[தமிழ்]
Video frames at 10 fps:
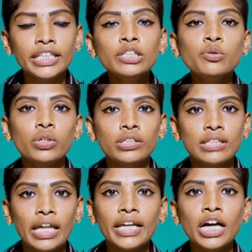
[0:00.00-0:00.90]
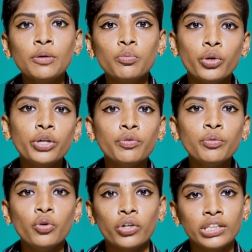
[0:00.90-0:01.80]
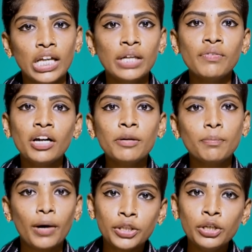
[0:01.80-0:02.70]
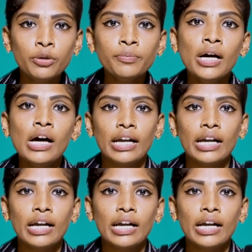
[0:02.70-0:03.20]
இதுக்கு ஒரு சரியான முடிவும் ஒரு தெளிவான பதிலும்